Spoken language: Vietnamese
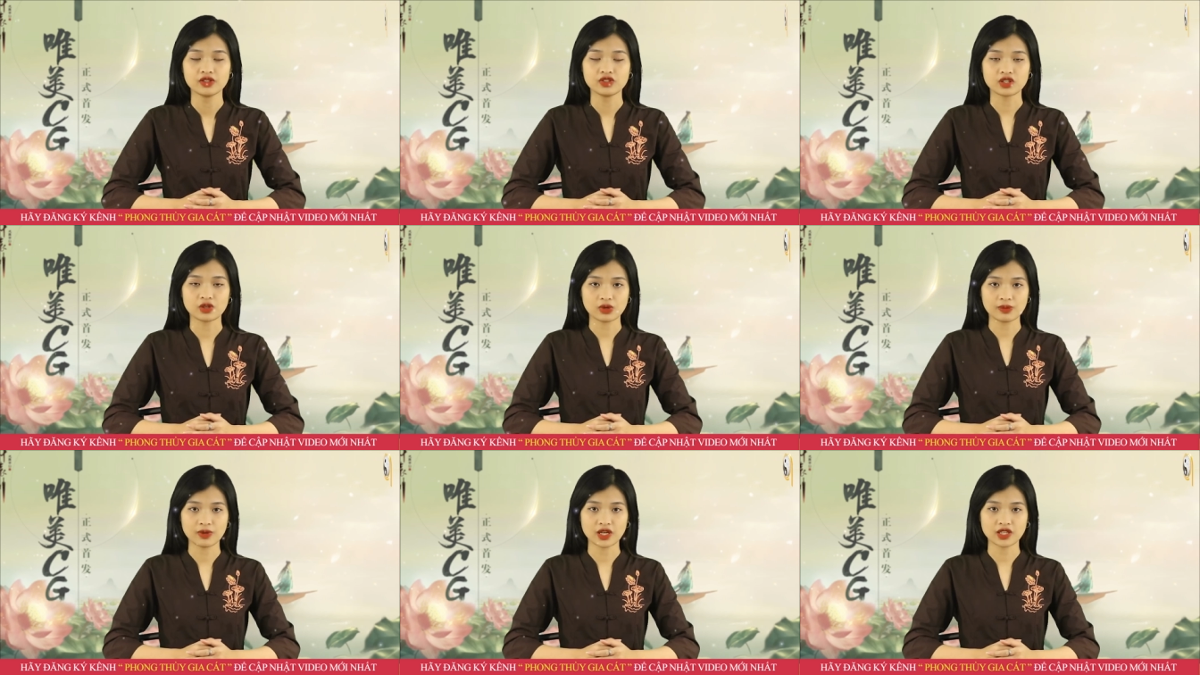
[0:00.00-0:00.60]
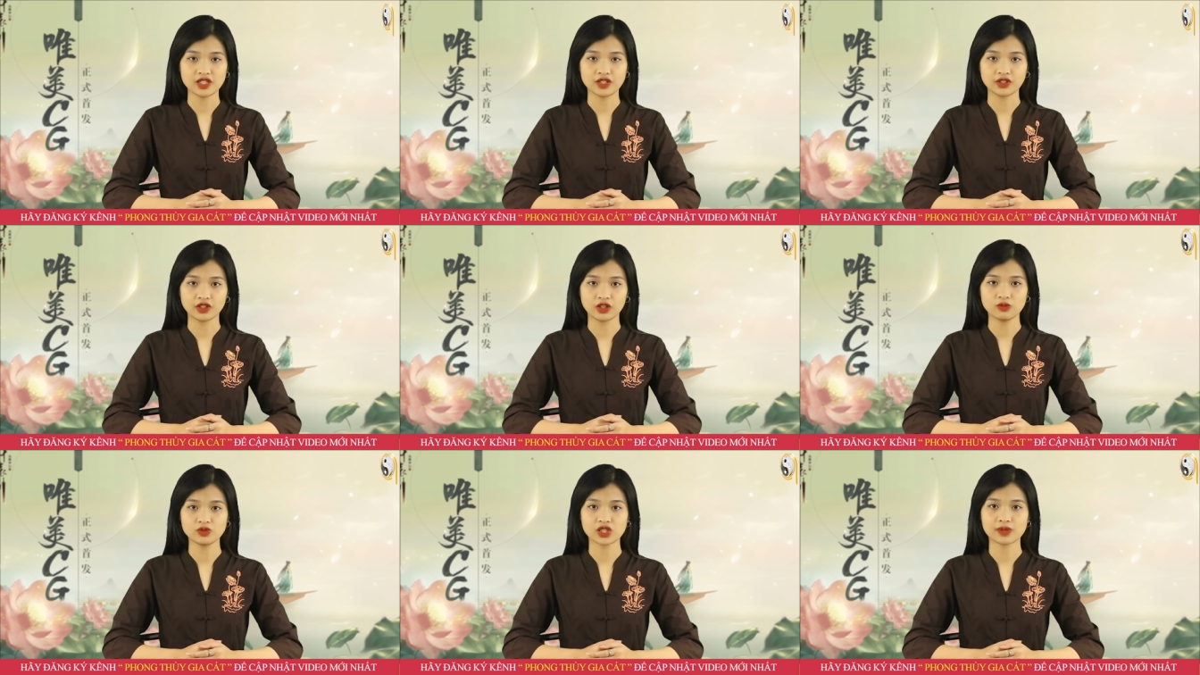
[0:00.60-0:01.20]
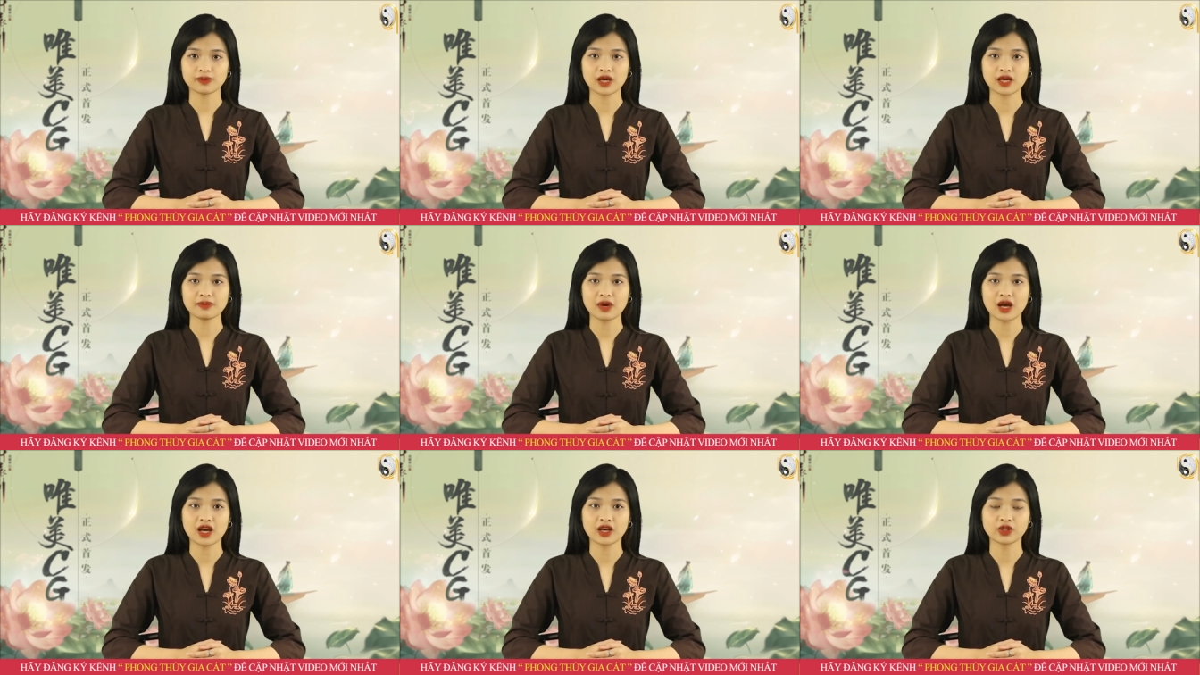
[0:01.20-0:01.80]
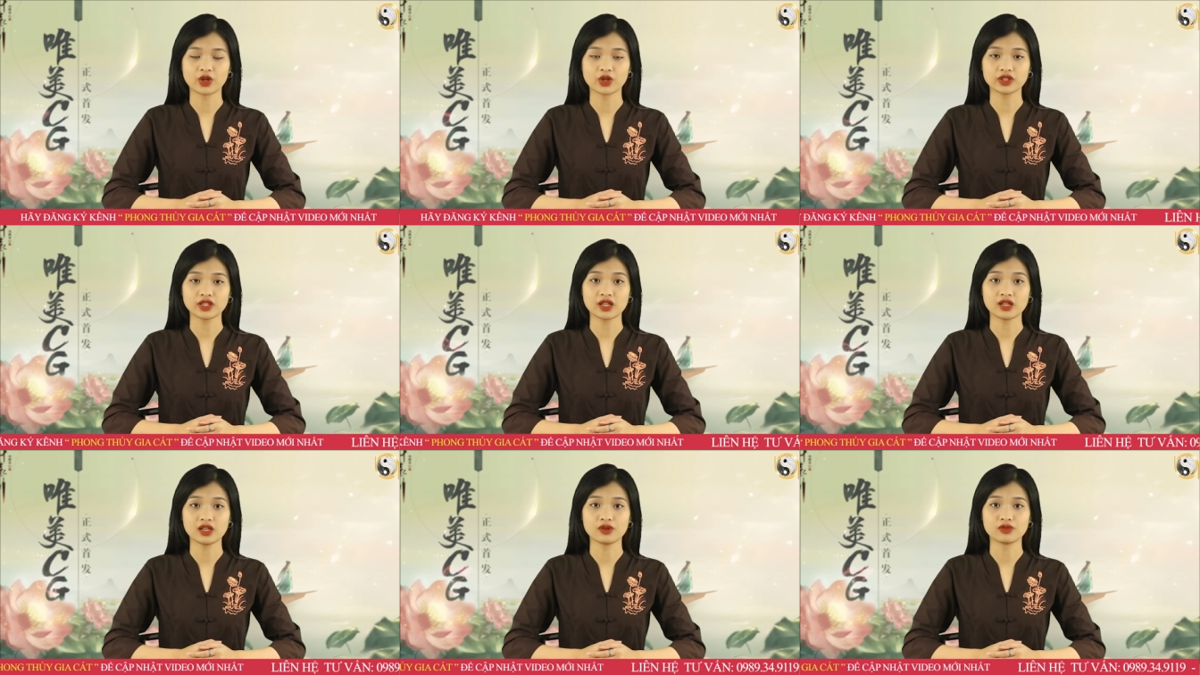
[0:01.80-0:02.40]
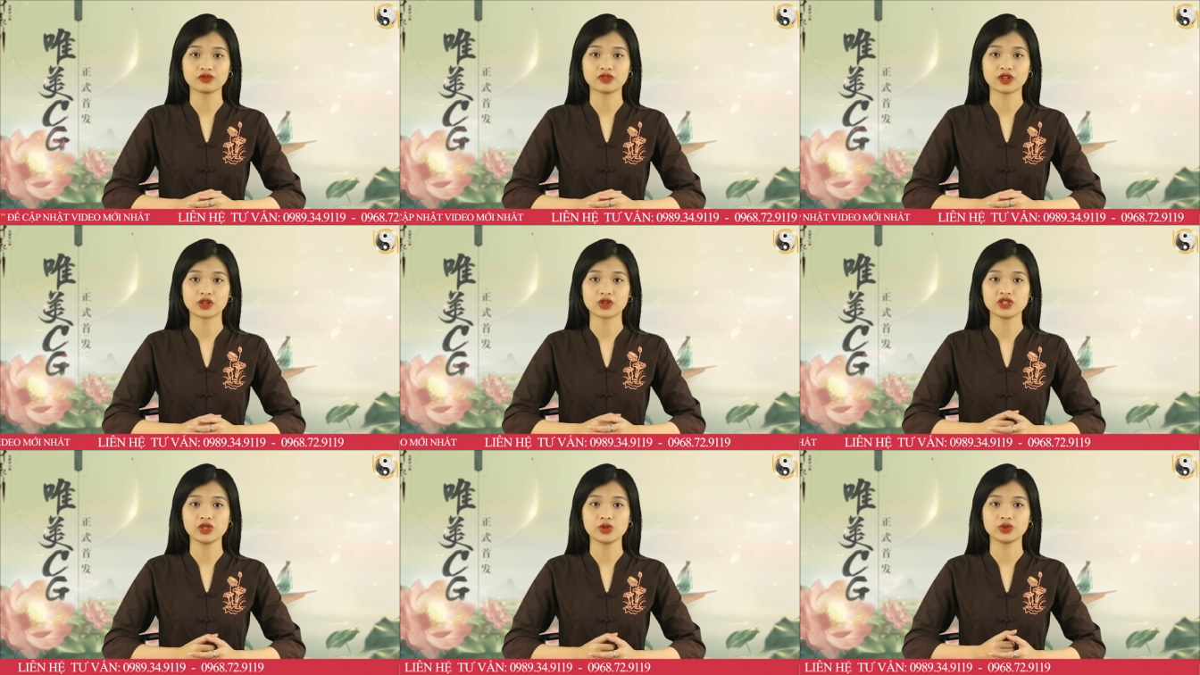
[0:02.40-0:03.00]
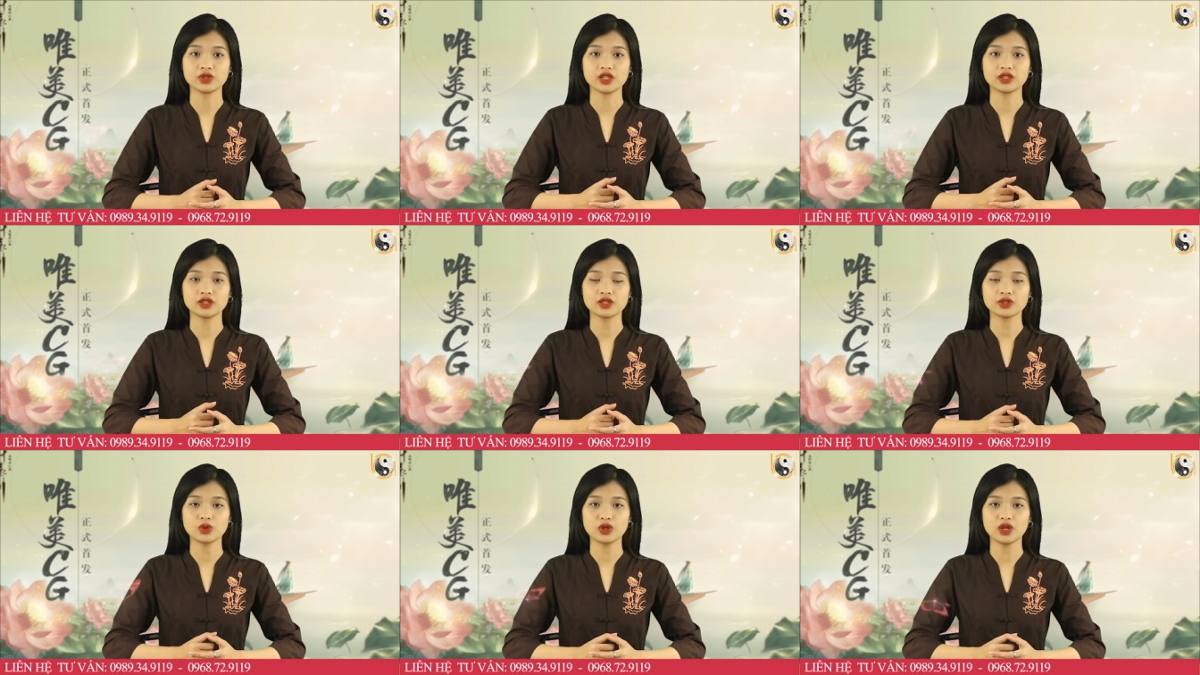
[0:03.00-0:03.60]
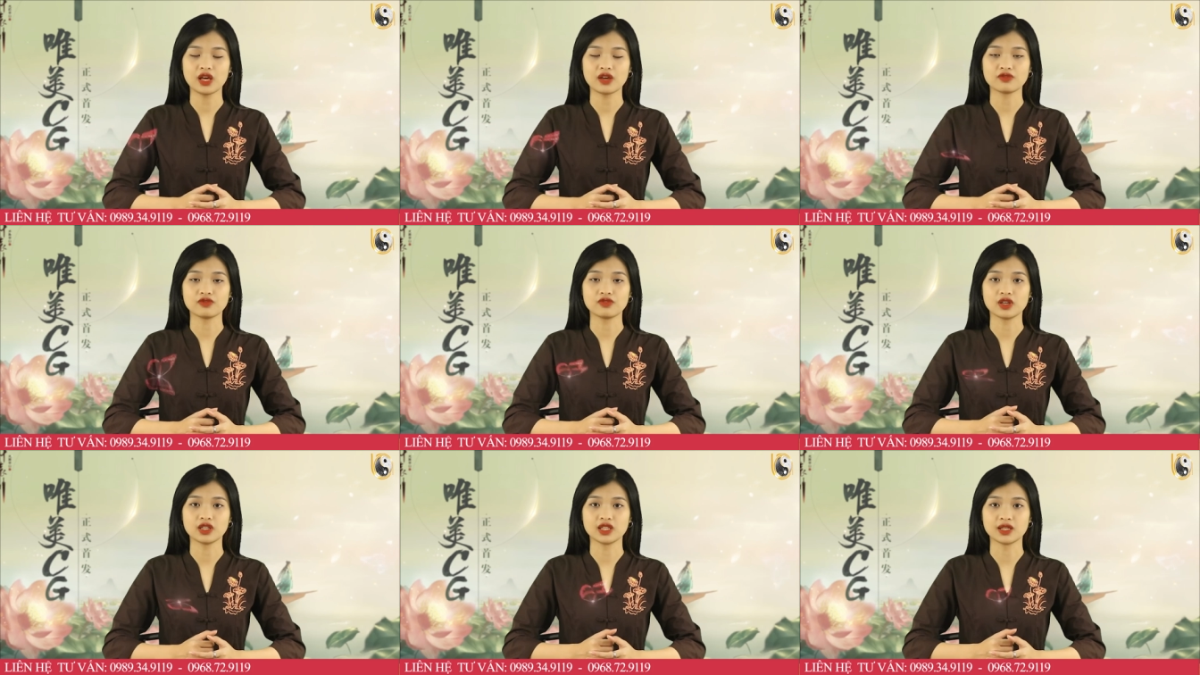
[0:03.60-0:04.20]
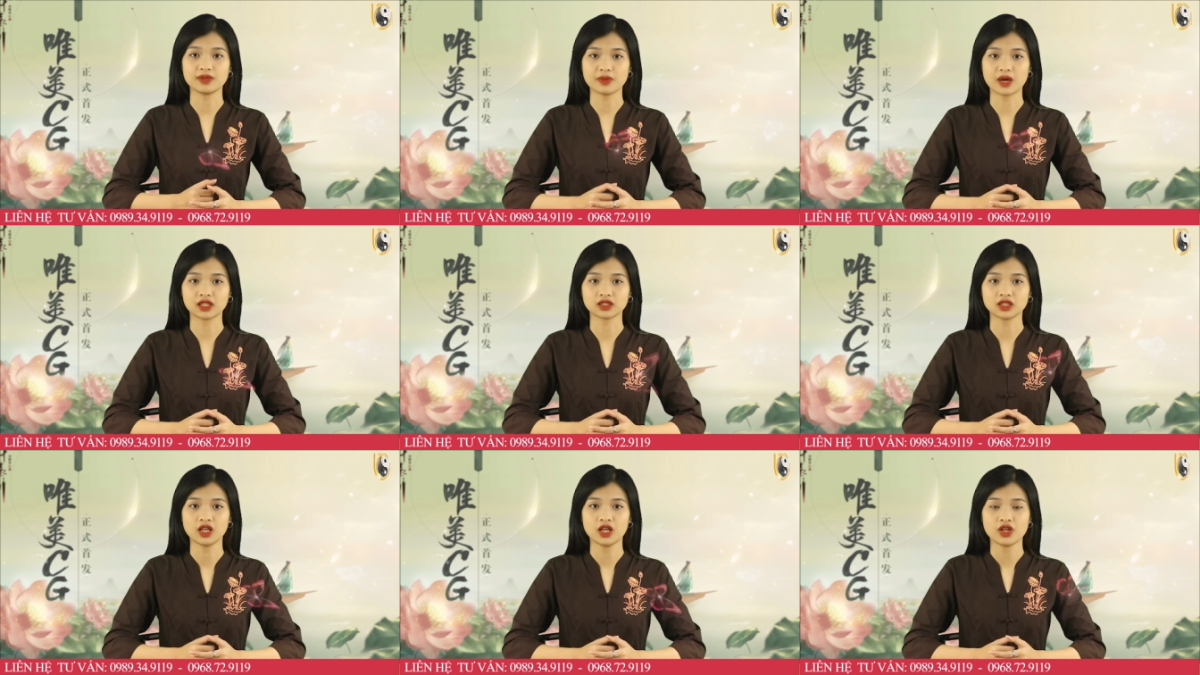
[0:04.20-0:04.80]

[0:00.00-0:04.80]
Trong năm 2023 có tài lộc và có nhiều tin tức tốt đẹp về tiền bạc.